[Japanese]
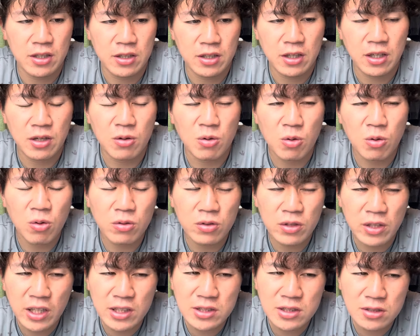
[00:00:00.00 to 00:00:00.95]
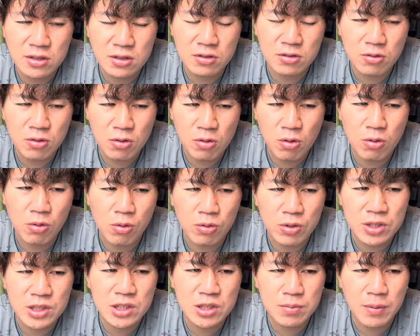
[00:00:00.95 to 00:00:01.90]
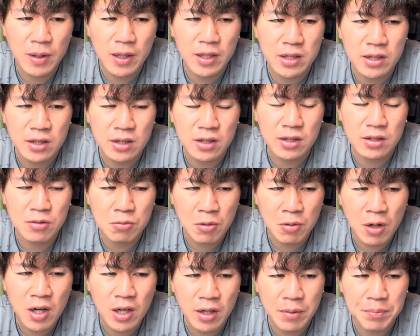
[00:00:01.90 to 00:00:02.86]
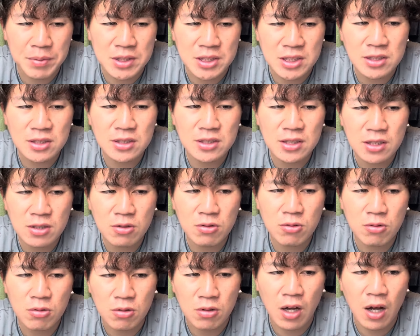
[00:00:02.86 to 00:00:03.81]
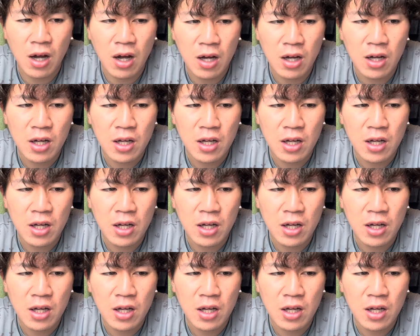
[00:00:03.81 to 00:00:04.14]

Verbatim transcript: だからこう夏のここ一番はやっぱ人生の方が